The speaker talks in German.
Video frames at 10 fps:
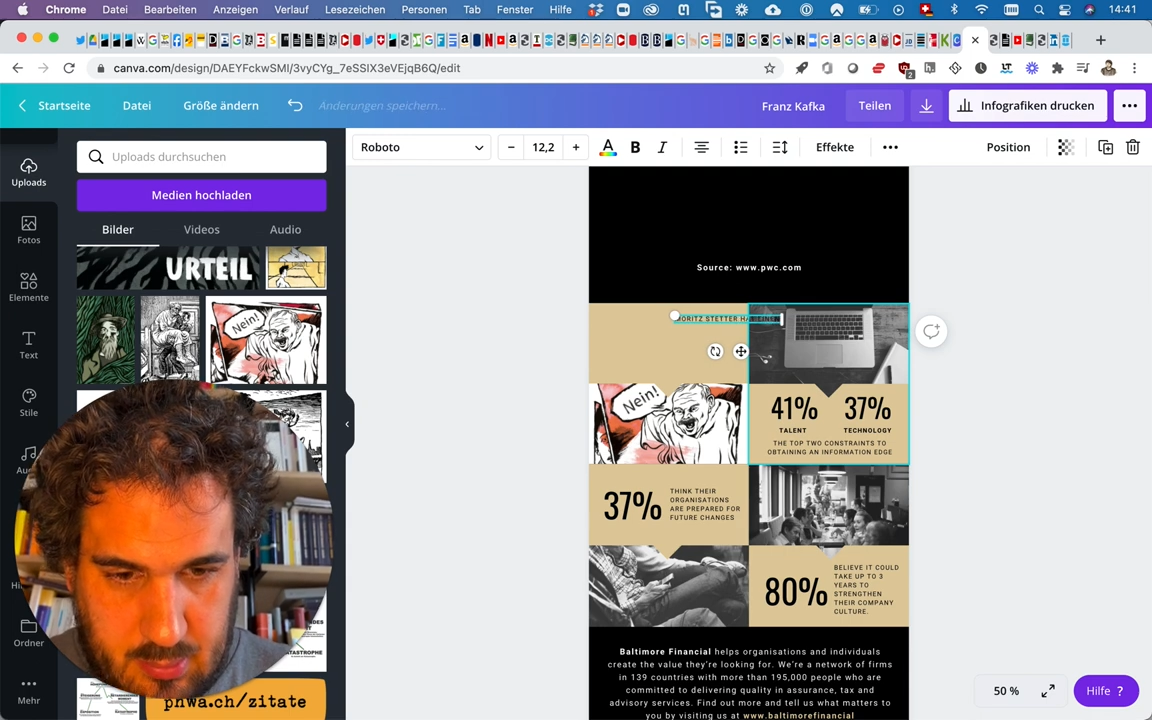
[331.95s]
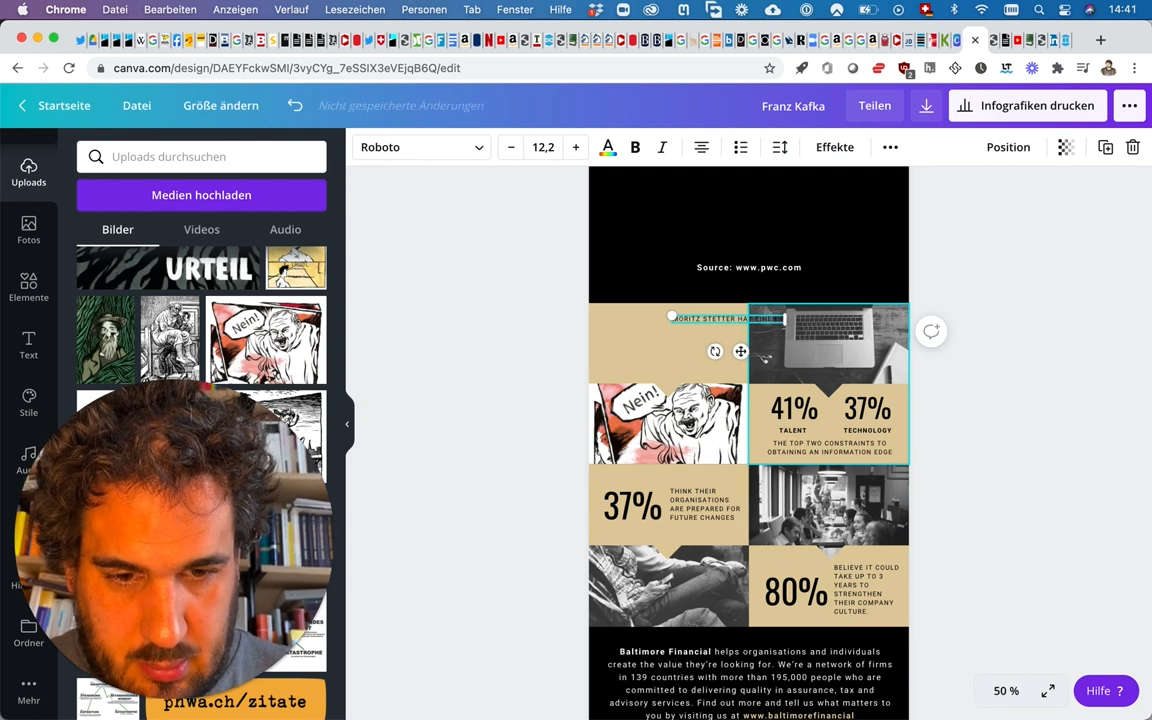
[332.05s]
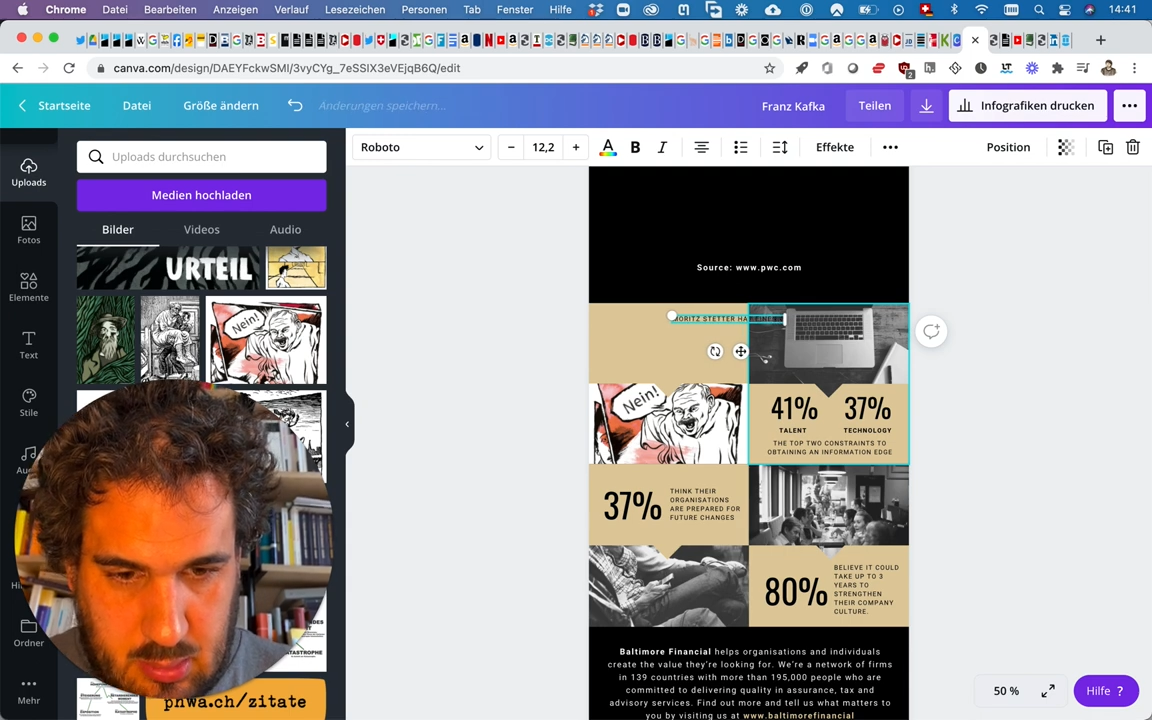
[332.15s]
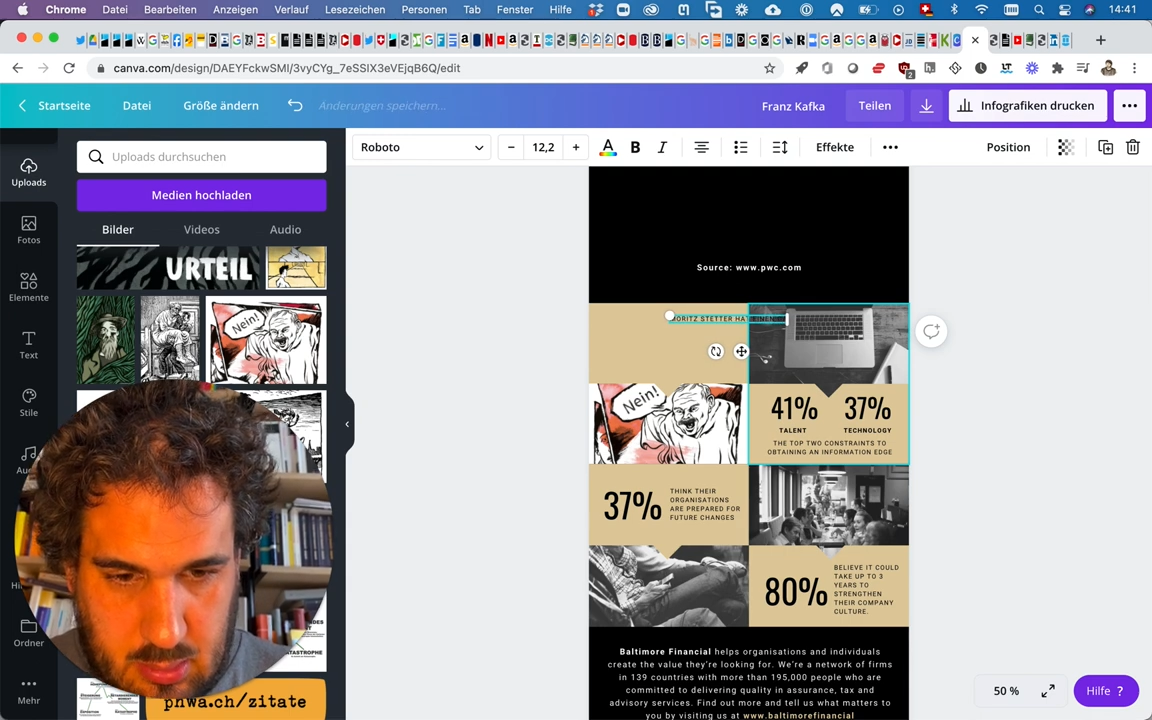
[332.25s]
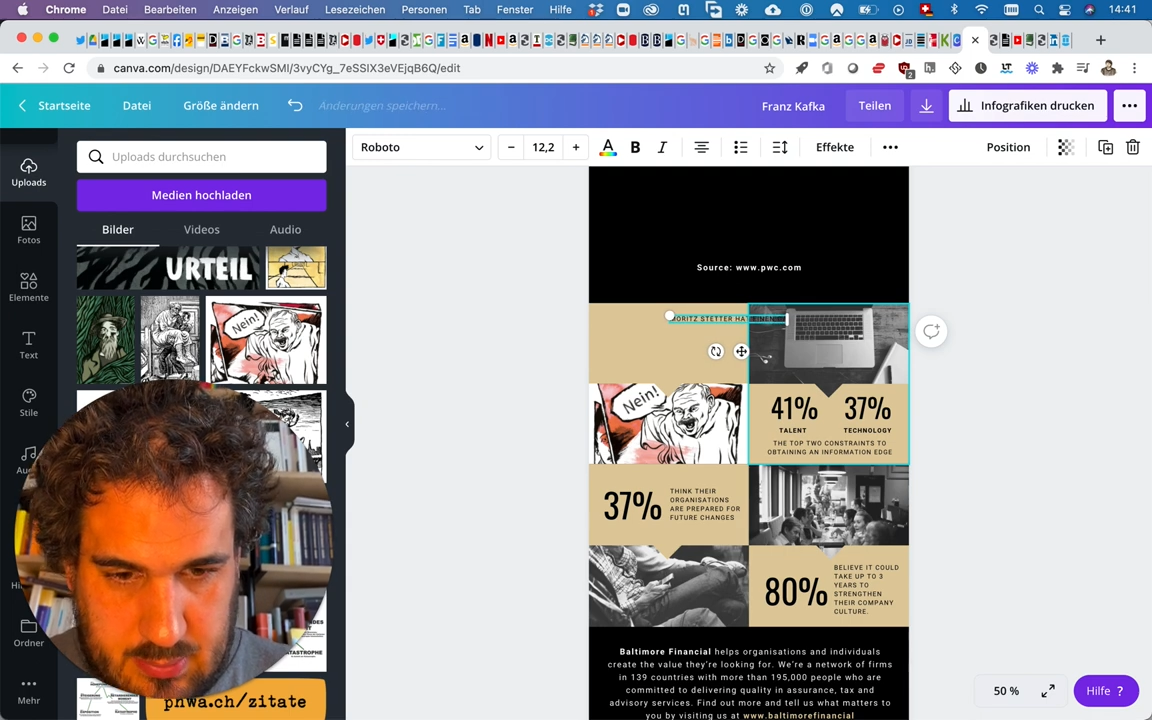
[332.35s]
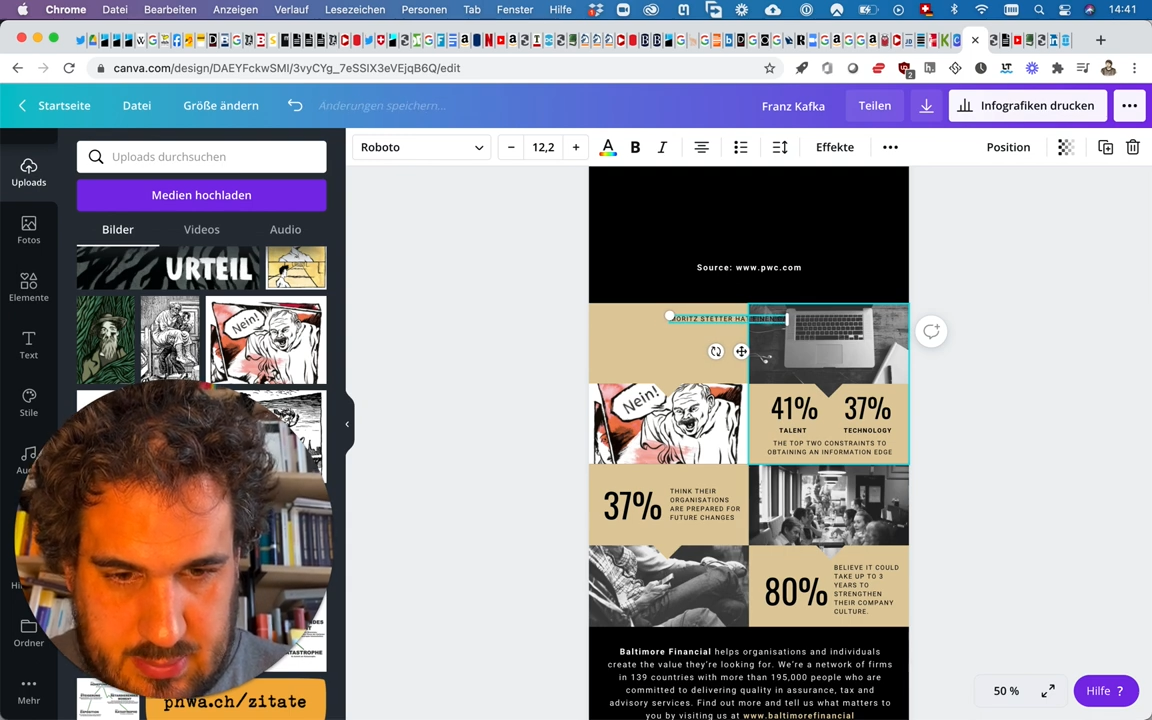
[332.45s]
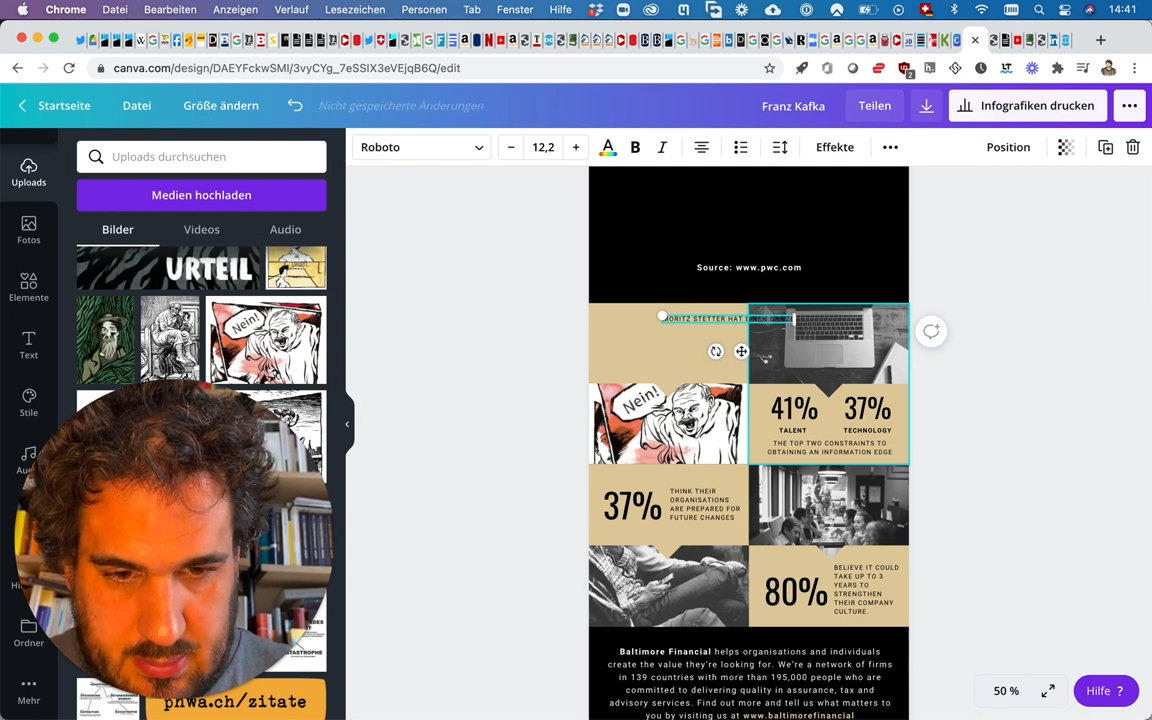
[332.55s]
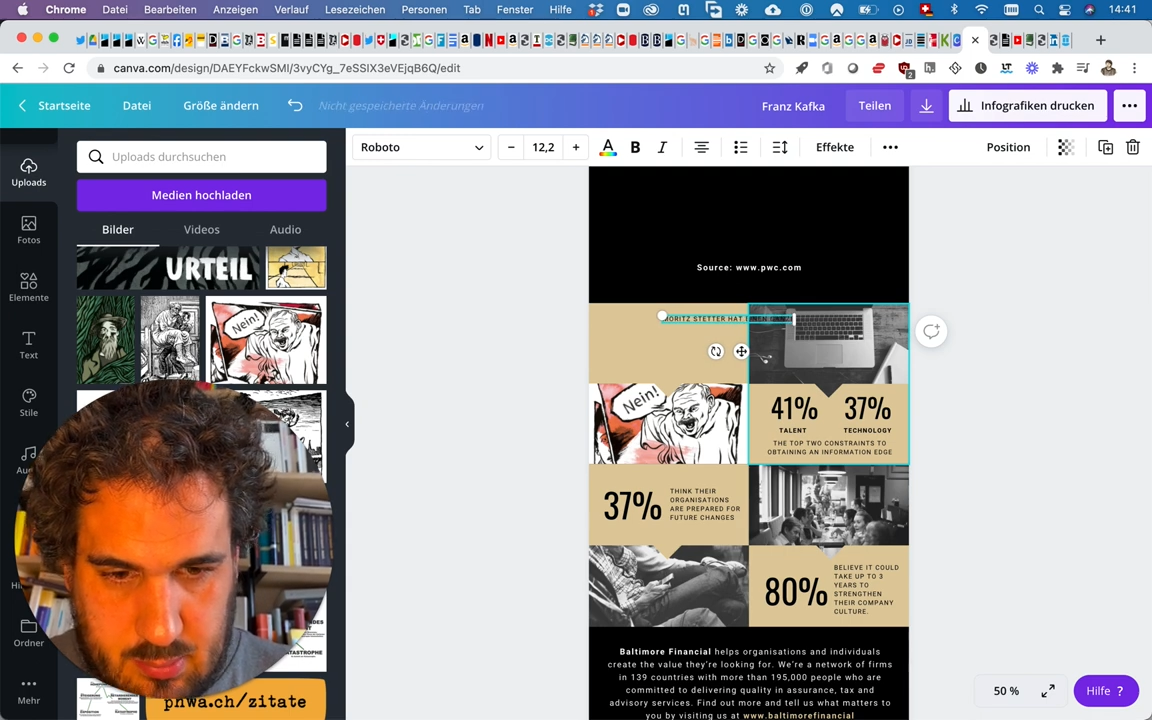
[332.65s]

ganzen